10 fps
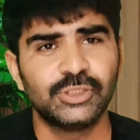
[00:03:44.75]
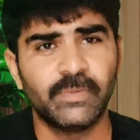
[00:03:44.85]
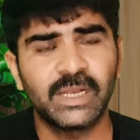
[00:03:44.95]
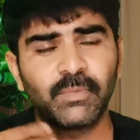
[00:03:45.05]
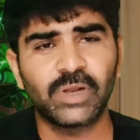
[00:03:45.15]

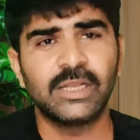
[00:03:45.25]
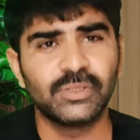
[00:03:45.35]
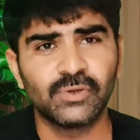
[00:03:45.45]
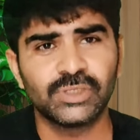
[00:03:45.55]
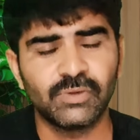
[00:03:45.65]
जो मेरे
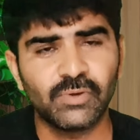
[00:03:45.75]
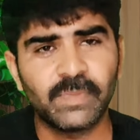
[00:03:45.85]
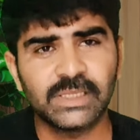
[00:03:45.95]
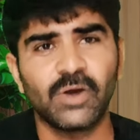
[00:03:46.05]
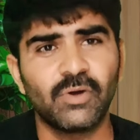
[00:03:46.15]
पुराने दोस्त हैं उनको
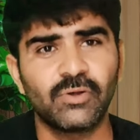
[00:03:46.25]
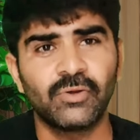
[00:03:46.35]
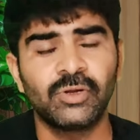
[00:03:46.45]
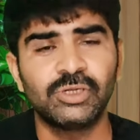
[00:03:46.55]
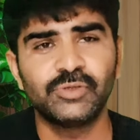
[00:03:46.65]
पता होगा और
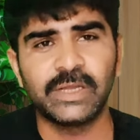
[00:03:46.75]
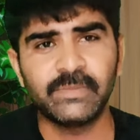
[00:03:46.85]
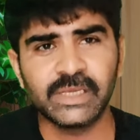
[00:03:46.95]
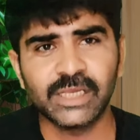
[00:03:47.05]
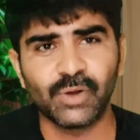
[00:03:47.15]
उन्होंने
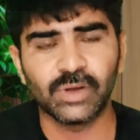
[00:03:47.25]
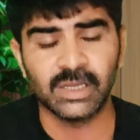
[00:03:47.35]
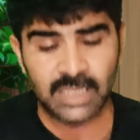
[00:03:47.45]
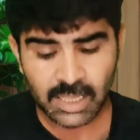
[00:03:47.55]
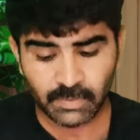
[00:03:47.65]
ज्वाइन भी किया होगा